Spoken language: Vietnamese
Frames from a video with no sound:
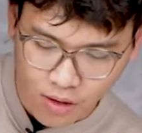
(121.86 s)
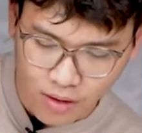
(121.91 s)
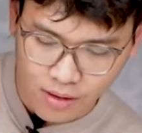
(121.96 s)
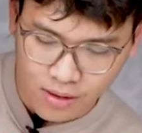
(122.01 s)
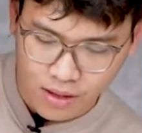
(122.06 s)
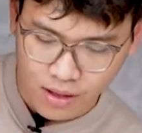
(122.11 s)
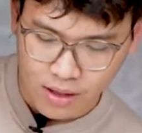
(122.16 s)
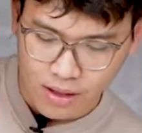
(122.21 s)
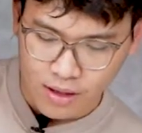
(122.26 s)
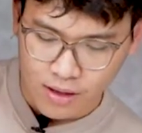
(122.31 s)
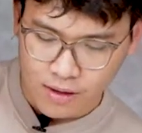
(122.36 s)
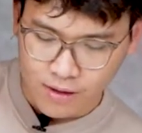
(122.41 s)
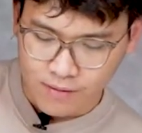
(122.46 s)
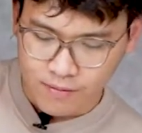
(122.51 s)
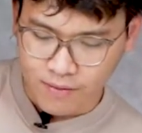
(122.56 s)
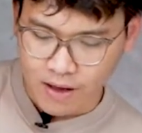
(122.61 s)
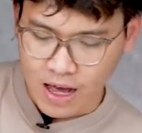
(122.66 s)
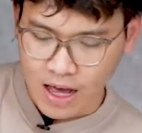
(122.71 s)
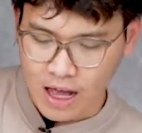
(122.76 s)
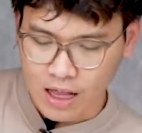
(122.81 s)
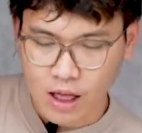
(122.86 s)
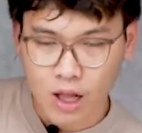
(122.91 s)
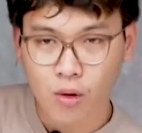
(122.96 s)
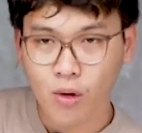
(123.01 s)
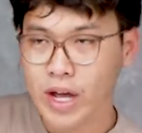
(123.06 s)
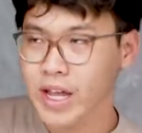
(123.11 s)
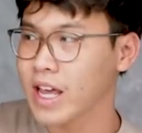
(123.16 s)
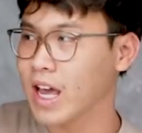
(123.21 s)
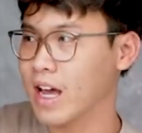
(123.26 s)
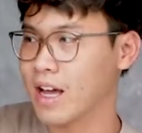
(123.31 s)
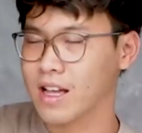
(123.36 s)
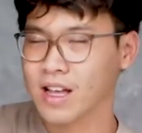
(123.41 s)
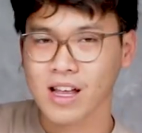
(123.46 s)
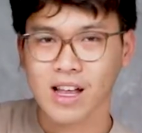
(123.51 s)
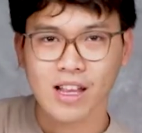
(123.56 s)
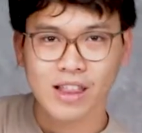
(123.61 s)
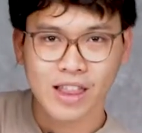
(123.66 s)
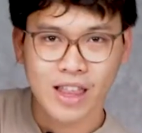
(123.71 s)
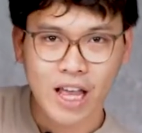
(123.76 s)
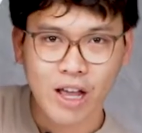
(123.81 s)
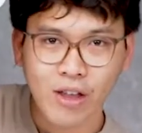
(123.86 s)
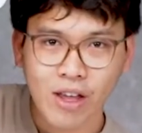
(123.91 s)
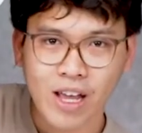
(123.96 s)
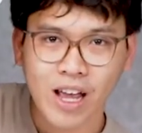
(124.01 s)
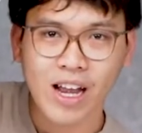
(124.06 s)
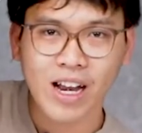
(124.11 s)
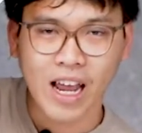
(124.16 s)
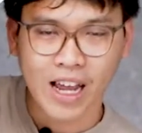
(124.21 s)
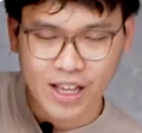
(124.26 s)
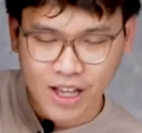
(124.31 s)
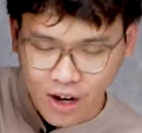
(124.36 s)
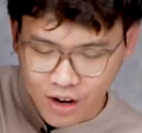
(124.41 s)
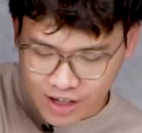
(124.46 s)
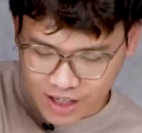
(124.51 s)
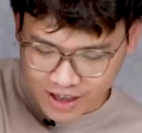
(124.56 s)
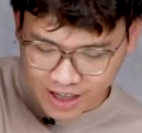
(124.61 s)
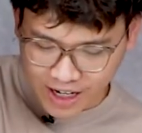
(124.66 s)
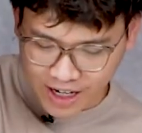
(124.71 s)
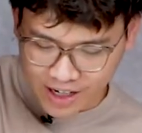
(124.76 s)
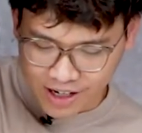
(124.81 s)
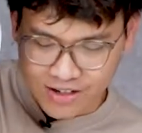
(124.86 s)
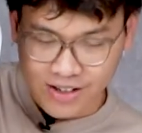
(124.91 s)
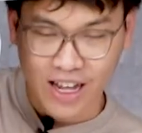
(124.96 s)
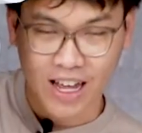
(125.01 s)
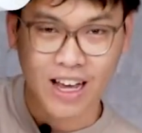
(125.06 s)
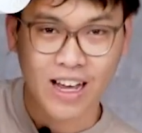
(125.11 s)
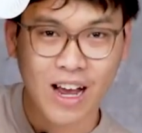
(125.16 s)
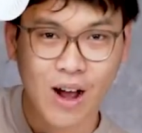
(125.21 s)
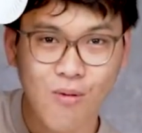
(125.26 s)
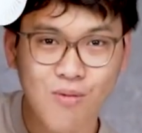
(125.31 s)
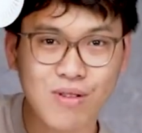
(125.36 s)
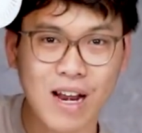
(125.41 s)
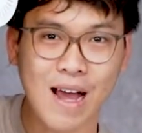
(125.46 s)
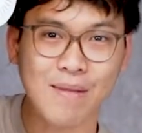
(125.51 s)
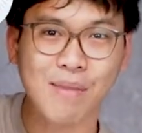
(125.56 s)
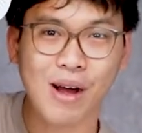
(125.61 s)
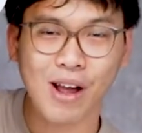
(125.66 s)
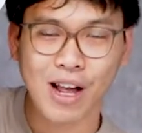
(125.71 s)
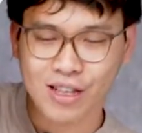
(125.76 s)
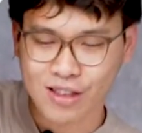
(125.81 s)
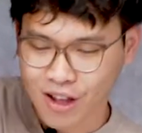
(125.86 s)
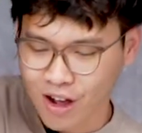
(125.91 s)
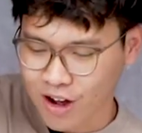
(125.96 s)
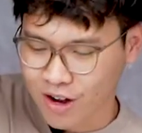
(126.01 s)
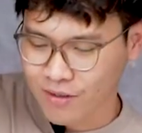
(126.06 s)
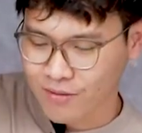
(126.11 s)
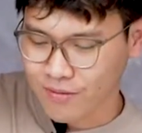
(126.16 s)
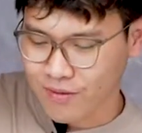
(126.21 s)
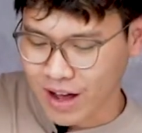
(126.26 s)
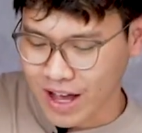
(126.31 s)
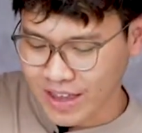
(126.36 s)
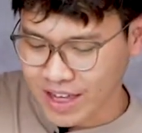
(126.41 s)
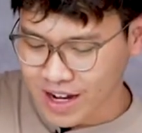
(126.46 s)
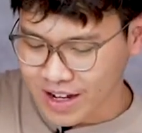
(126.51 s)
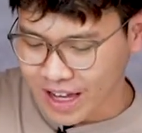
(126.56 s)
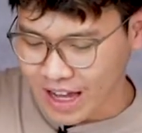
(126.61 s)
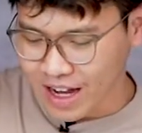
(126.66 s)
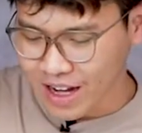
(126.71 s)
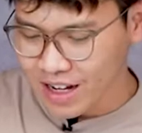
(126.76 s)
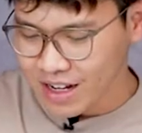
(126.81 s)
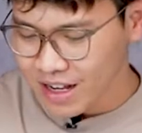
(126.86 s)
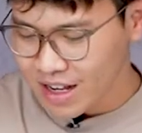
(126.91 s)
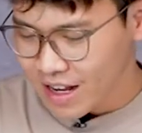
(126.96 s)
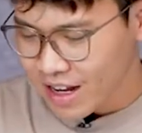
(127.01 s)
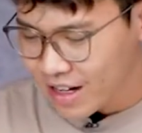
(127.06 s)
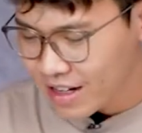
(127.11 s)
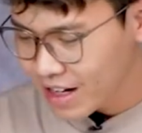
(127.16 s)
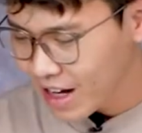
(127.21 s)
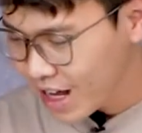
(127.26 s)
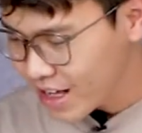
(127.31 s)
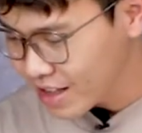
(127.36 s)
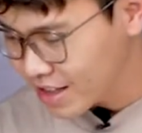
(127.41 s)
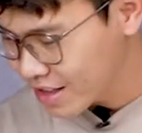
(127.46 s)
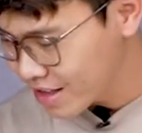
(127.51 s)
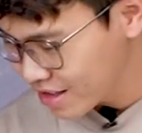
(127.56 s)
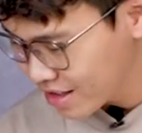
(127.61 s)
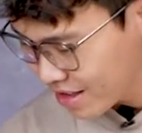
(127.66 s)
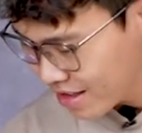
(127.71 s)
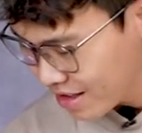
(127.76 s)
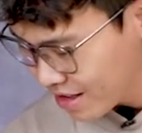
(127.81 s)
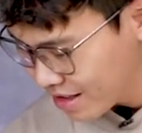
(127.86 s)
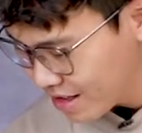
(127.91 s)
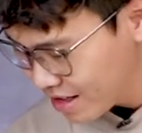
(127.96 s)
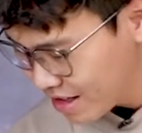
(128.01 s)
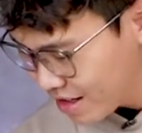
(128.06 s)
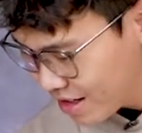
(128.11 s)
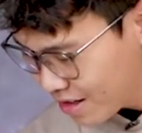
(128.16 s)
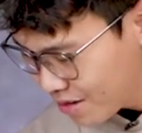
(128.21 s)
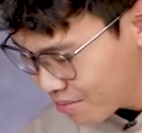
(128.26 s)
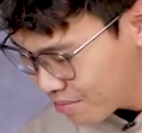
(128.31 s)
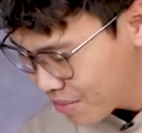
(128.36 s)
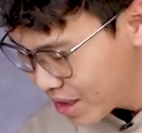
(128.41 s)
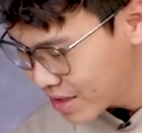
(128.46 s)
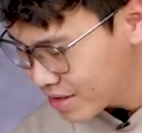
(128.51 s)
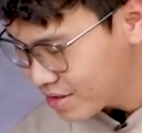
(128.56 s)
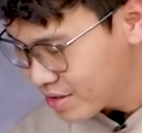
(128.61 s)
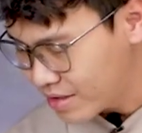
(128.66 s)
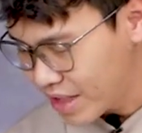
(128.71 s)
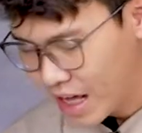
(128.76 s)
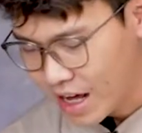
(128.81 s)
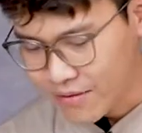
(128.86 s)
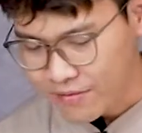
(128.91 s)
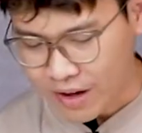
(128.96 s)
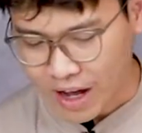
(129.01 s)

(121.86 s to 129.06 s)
luôn. Và lưu ý nha, nếu như thế này thôi thì nó sẽ không đảm bảo an toàn và chắc chắn, nên mình sẽ